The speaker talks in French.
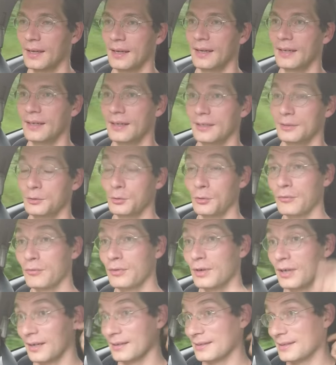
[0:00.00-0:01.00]
Euh, donc
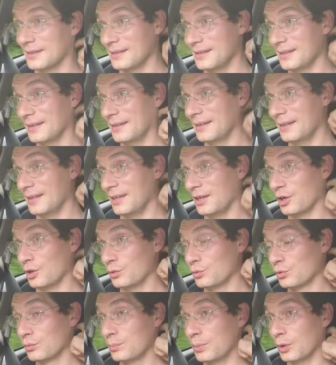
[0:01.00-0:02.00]
voilà, ça c'était
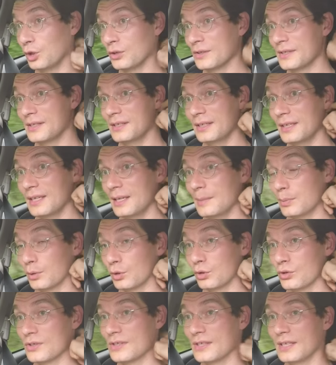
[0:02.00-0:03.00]
euh, donc euh,
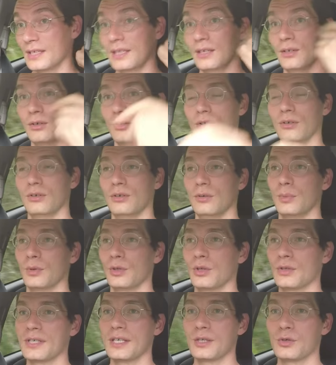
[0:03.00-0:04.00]
pendant
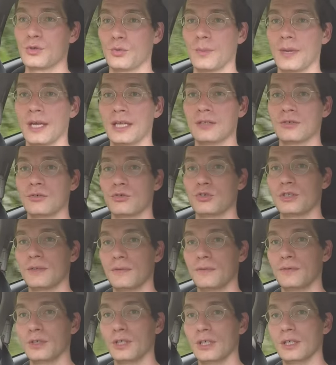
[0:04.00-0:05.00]
cette semaine, j'ai
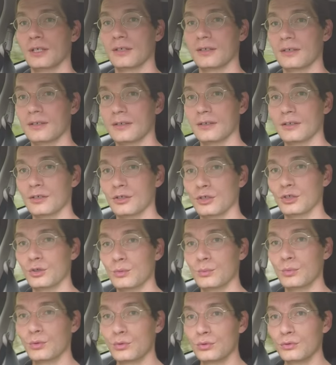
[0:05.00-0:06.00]
fait
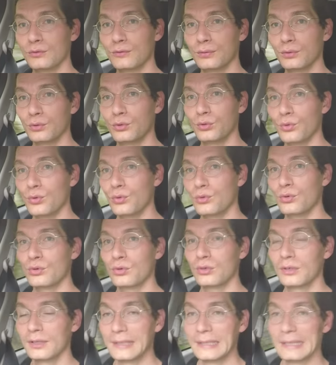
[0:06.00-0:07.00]
beaucoup de
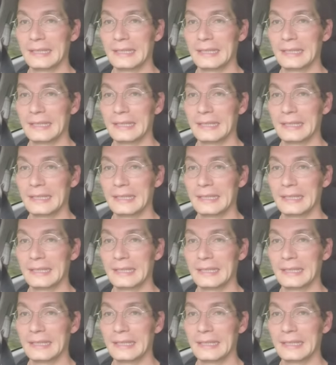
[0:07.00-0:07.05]
photos,